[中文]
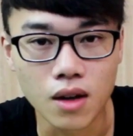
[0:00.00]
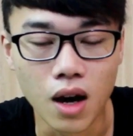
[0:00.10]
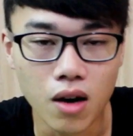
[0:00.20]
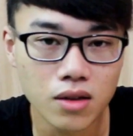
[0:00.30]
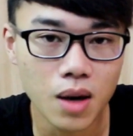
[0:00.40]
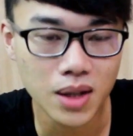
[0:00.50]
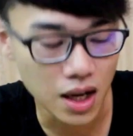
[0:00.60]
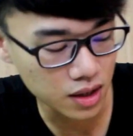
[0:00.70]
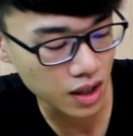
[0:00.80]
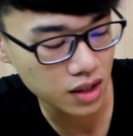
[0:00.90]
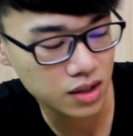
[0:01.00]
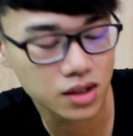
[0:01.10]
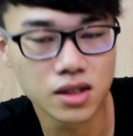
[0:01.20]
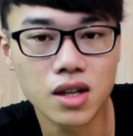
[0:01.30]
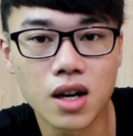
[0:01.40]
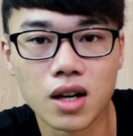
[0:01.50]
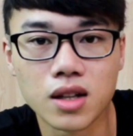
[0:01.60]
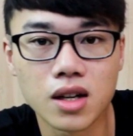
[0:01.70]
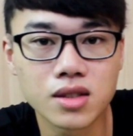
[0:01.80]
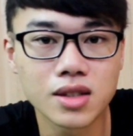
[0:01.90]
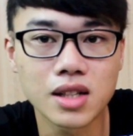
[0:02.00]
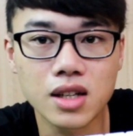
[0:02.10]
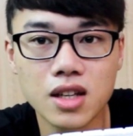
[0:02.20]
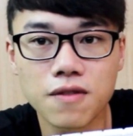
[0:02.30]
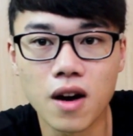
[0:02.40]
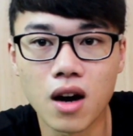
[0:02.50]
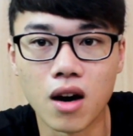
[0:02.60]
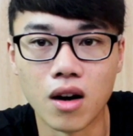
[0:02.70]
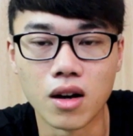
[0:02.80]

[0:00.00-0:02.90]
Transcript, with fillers: 好，那么它的电池盒呢是在这个地方哦，